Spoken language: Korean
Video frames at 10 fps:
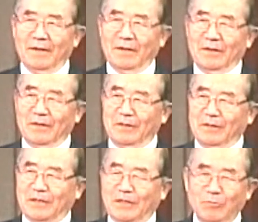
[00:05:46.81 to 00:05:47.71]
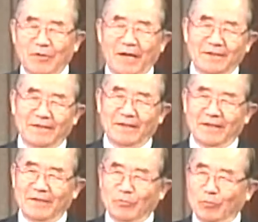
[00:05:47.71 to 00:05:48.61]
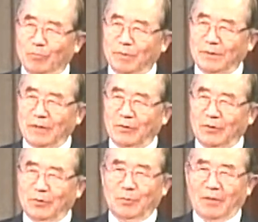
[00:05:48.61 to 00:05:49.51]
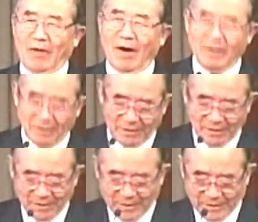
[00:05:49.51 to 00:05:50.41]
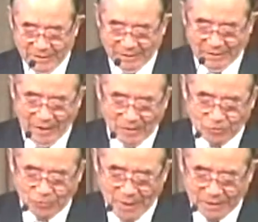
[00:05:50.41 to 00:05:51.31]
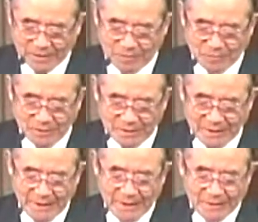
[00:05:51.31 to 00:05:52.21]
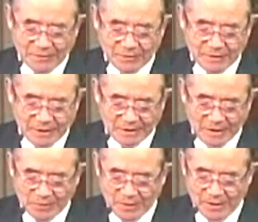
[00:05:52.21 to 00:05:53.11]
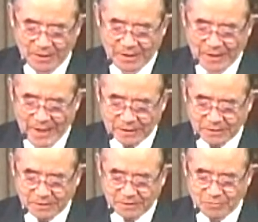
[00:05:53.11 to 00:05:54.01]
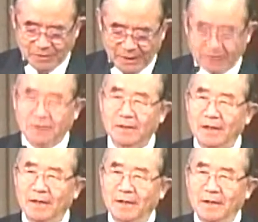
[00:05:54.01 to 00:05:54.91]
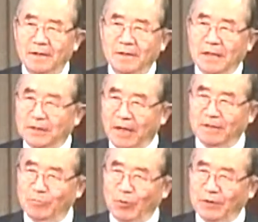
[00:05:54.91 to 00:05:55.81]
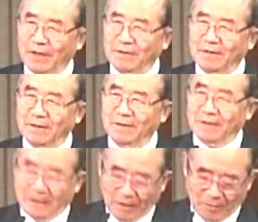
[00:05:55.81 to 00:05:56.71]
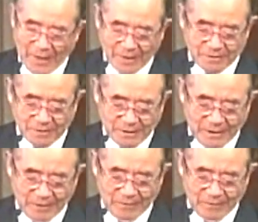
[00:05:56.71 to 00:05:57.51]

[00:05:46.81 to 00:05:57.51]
이 질문한 율법사도 좀 당황을 어, 할 수밖에 없는 그런 대답을 하셨습니다. 즉 예상하지 못한 대답을 하셨잖아요.